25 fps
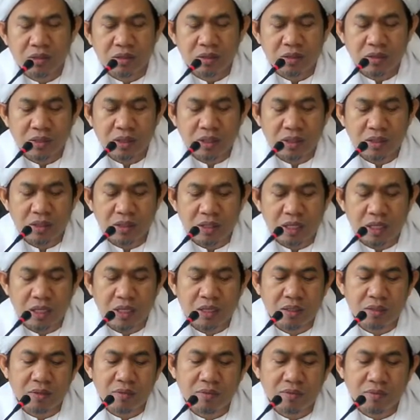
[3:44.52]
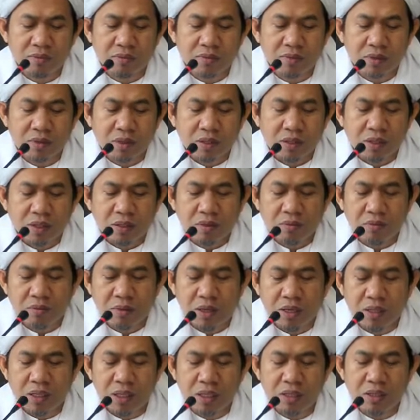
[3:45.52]
sisa
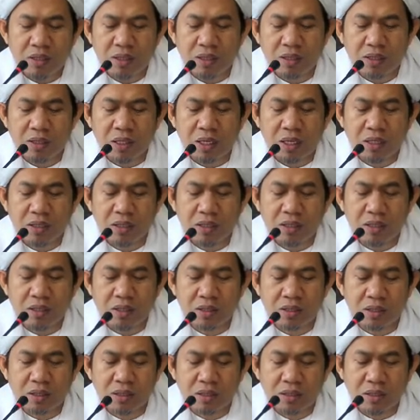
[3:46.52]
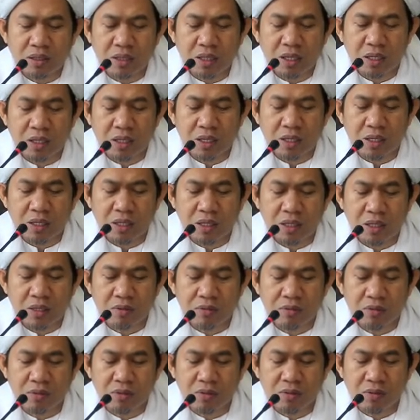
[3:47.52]
bagi sisa sekalian
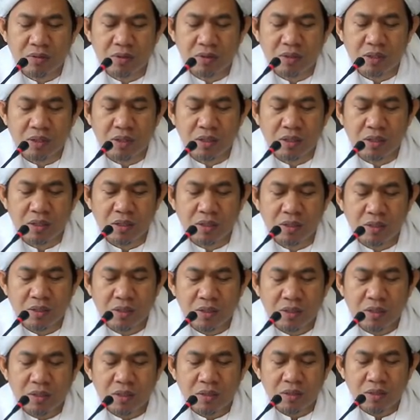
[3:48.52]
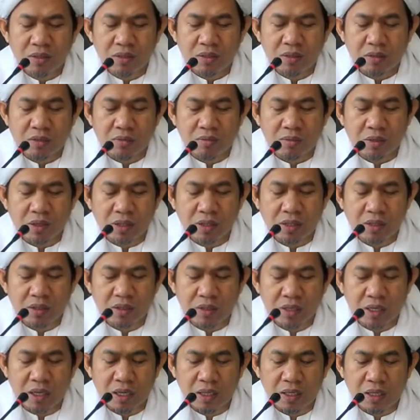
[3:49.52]
ilmu ya bagi
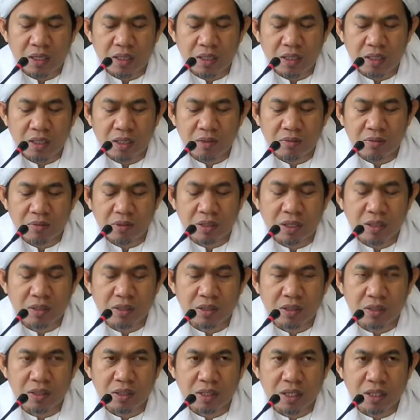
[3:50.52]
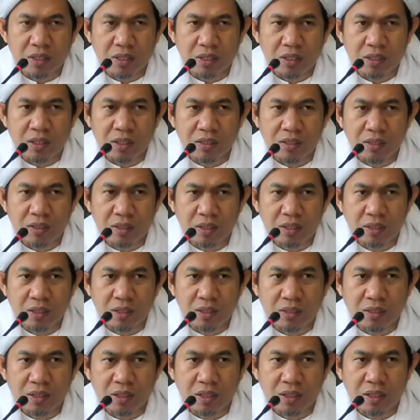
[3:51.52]
sekalian ilmu yang sisanya gitu ya
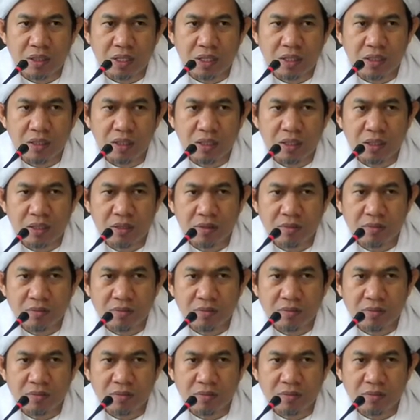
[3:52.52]
setinggalnya